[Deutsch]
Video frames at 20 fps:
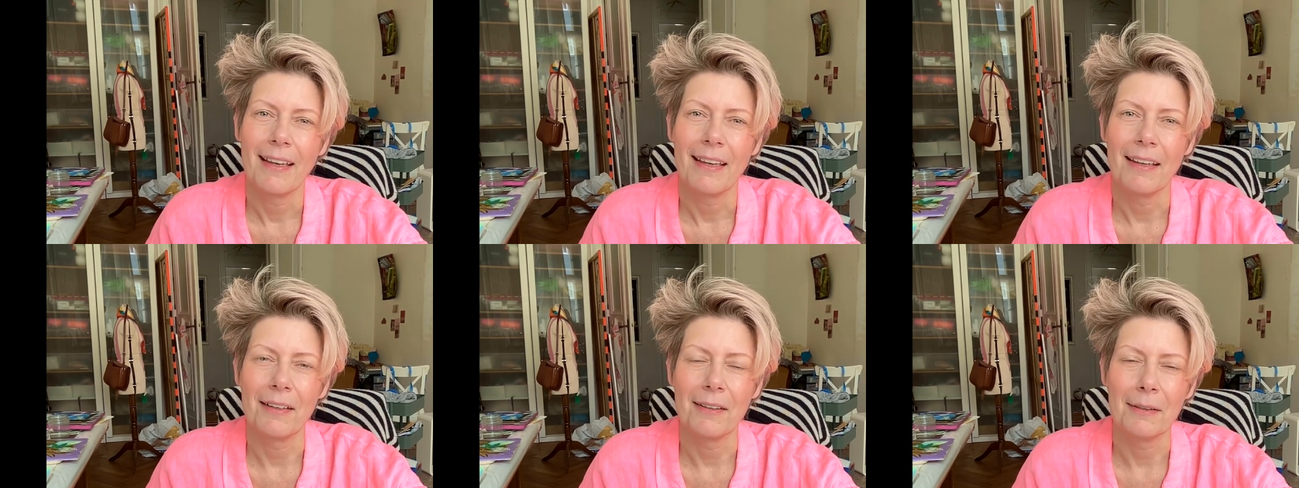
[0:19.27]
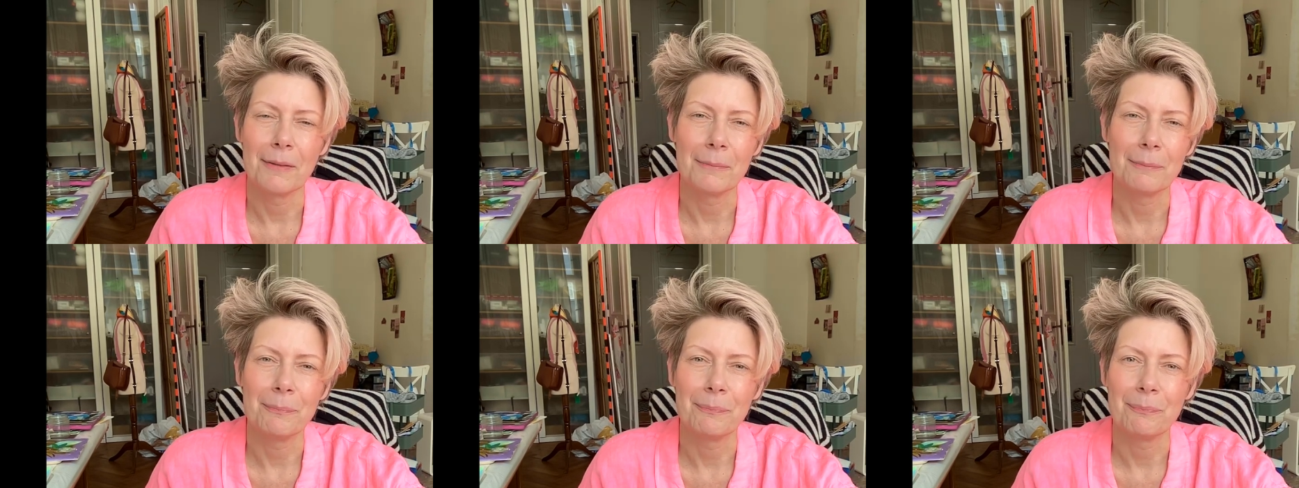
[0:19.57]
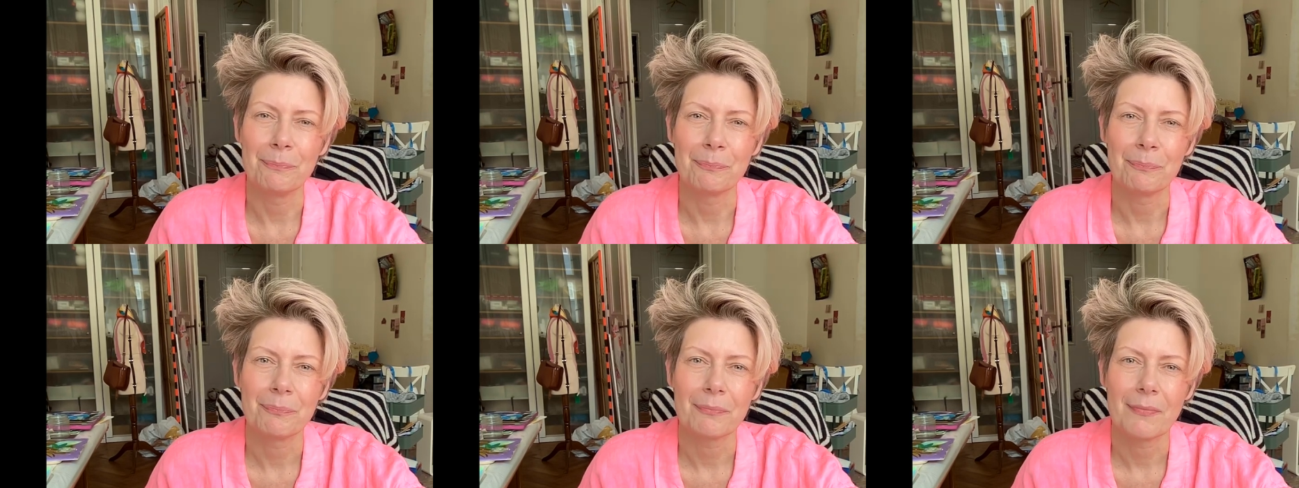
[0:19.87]

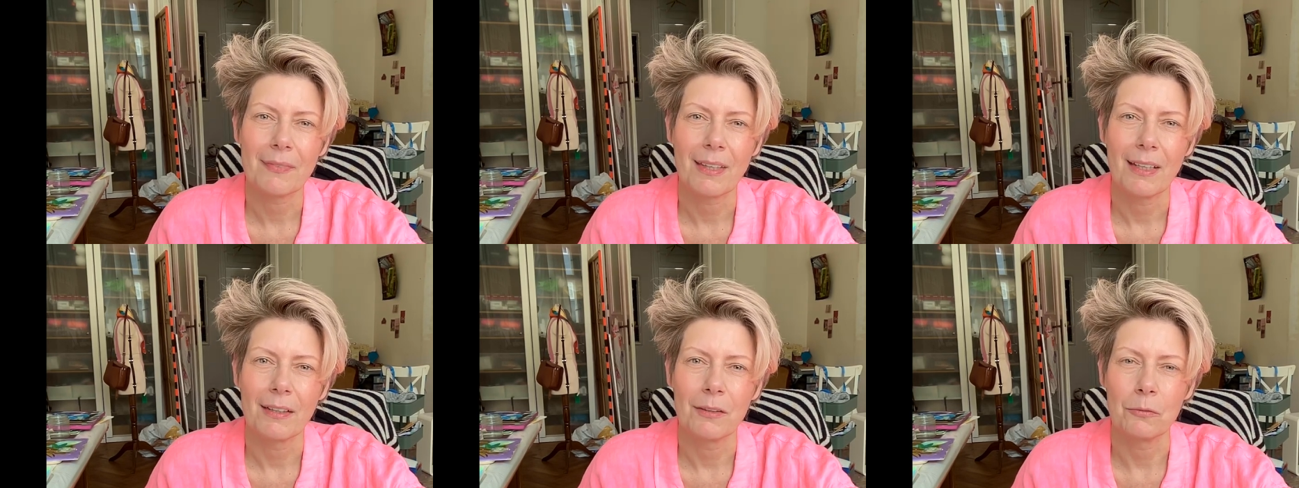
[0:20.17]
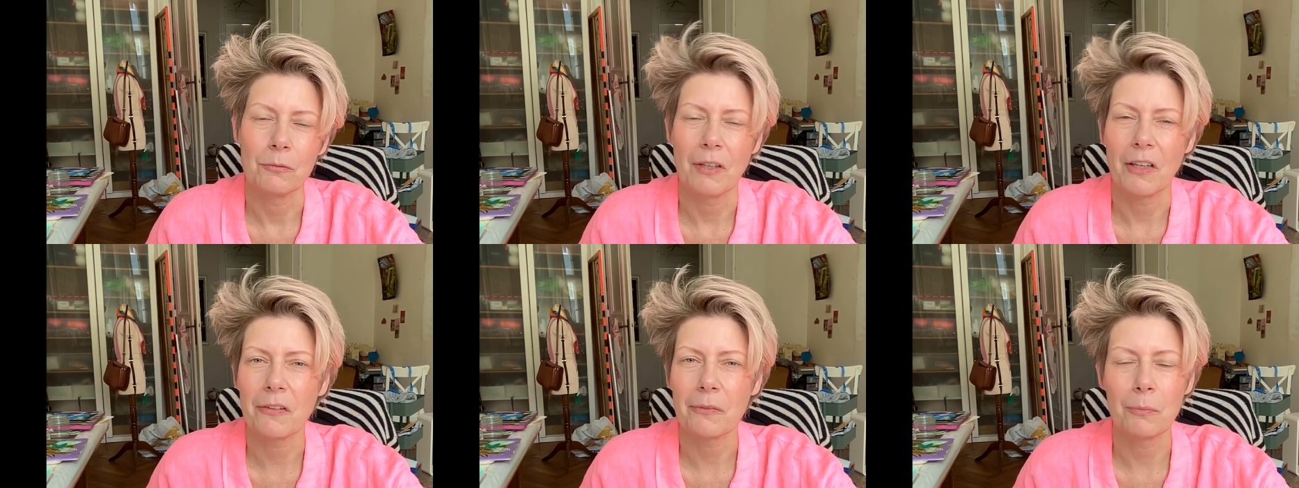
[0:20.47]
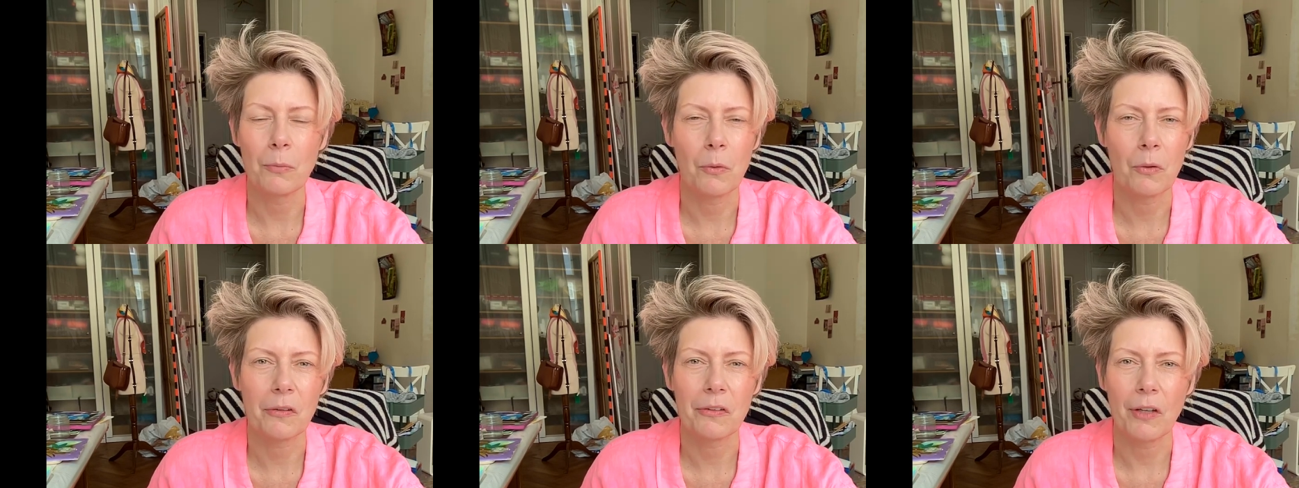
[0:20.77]
Ähm, du wachst
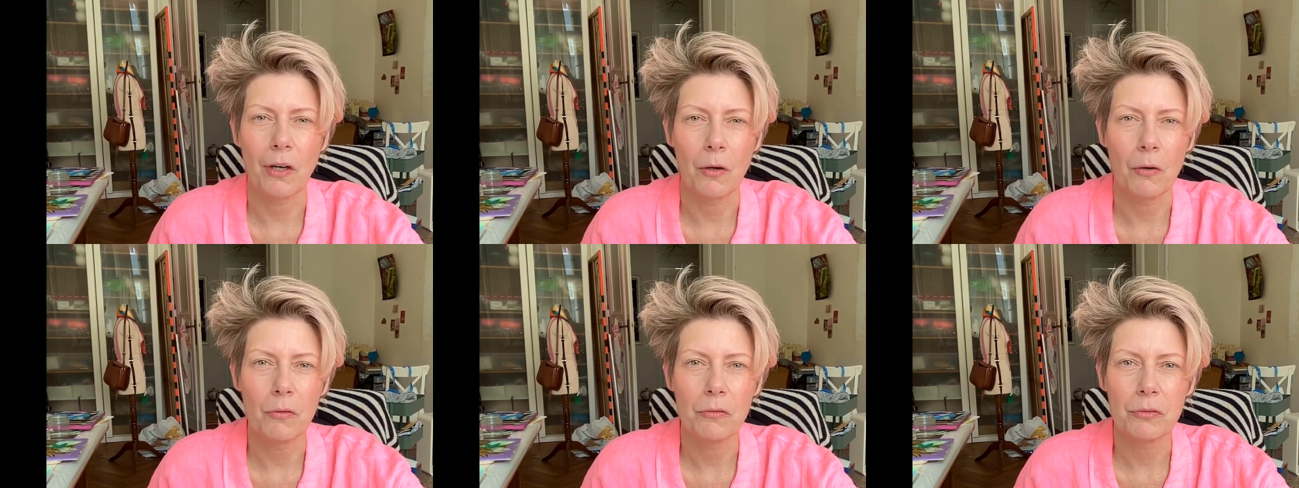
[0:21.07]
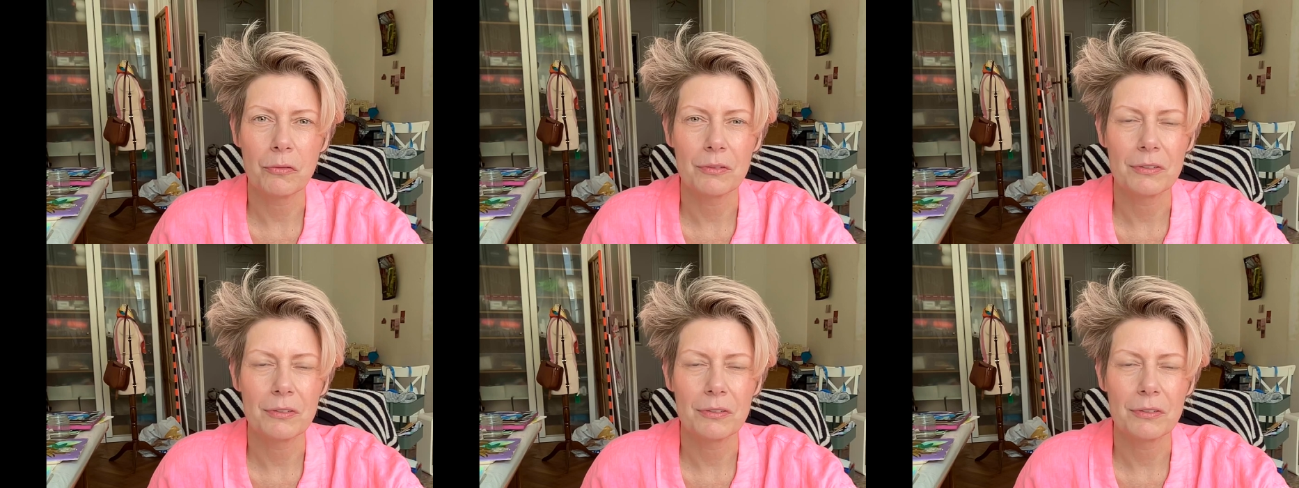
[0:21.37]
morgens auf